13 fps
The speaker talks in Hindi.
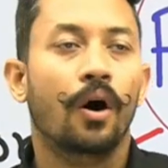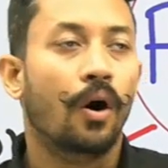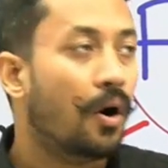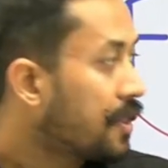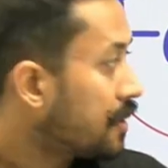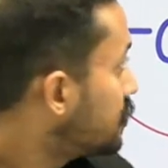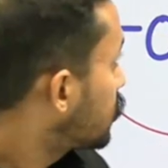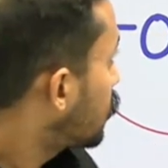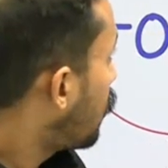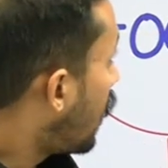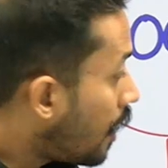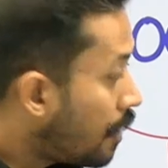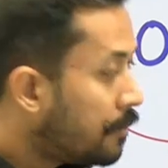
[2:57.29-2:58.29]
और जो
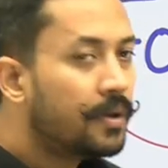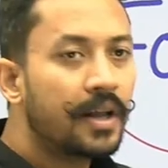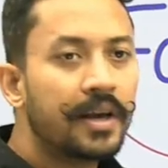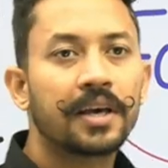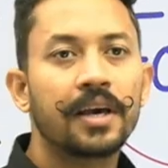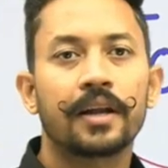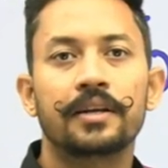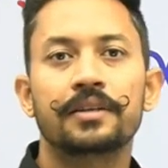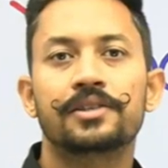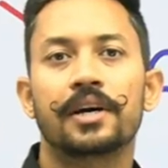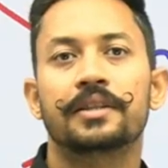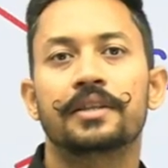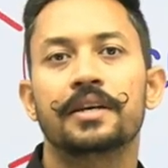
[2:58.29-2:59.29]
हम लेके आना
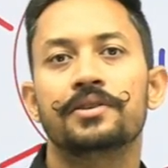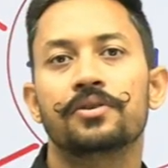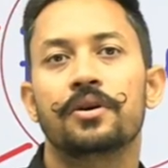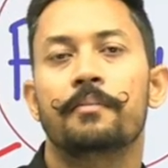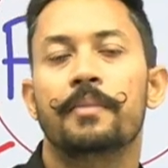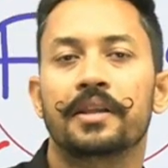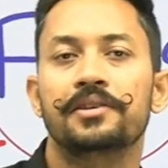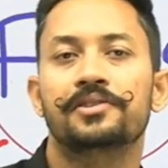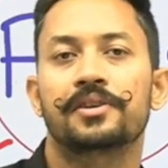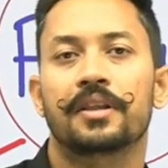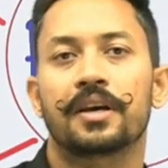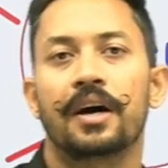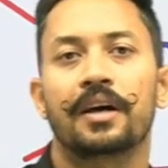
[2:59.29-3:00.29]
चाहते हैं जो हमारी
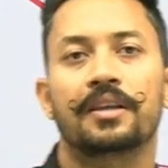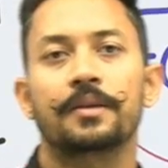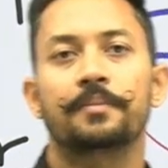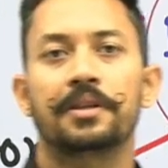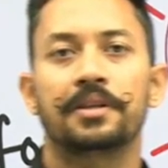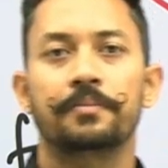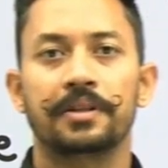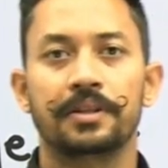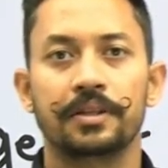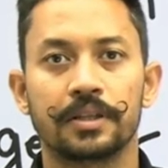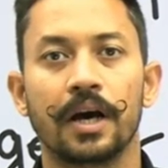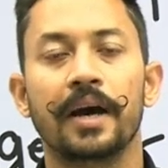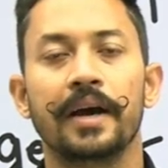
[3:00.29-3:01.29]
सरकार की
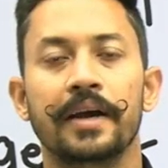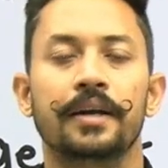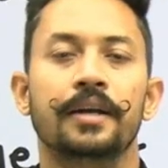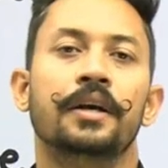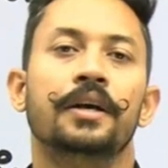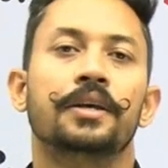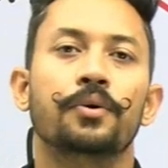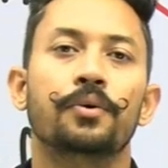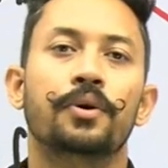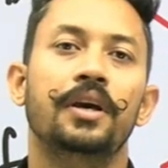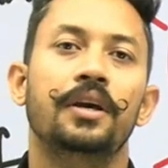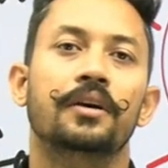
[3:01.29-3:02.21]
प्रतिबद्धता है क्योंकि